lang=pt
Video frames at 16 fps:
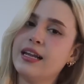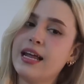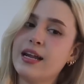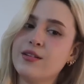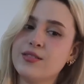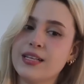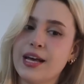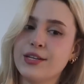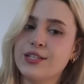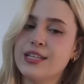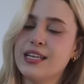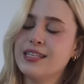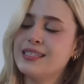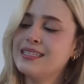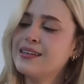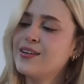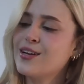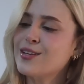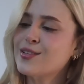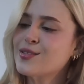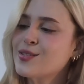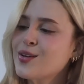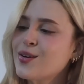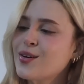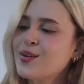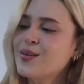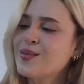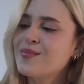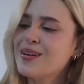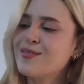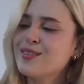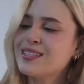lá no site da Senhora
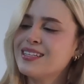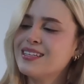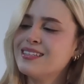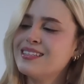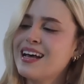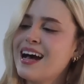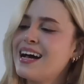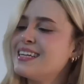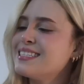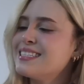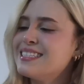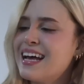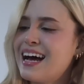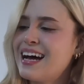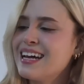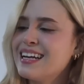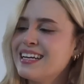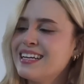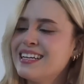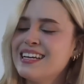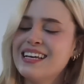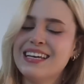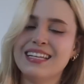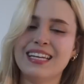Sono para vocês arrasarem